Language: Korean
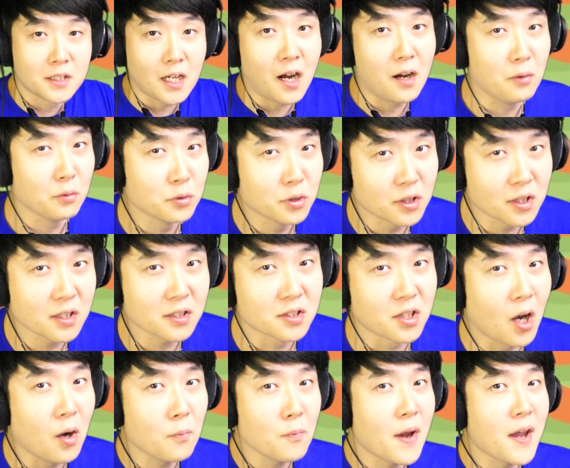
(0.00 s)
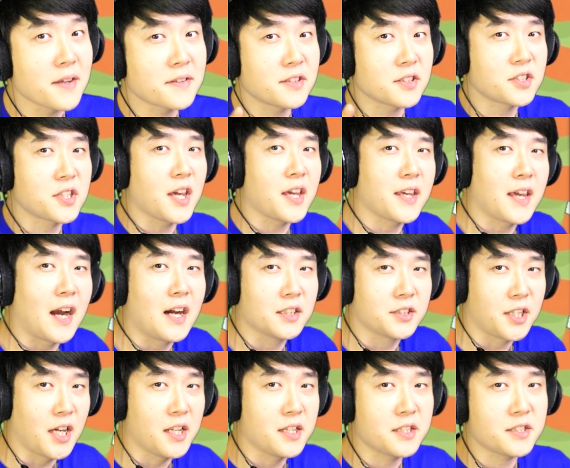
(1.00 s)
자, 오늘은 Dumb Ways 제이알
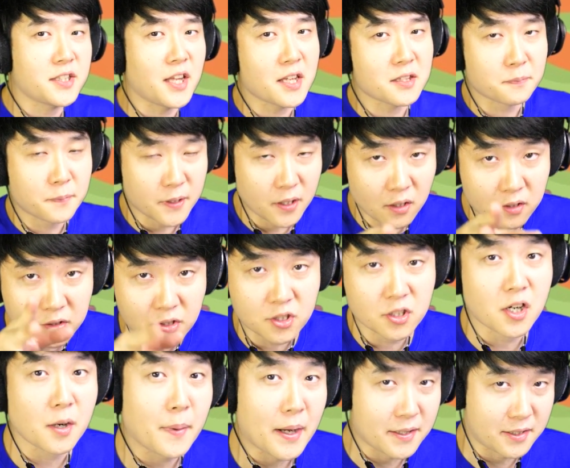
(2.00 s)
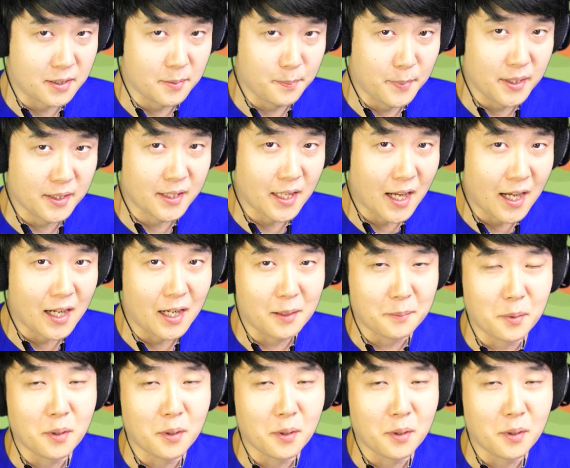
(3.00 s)
제니스 하스피럴 즐겨봤습니다.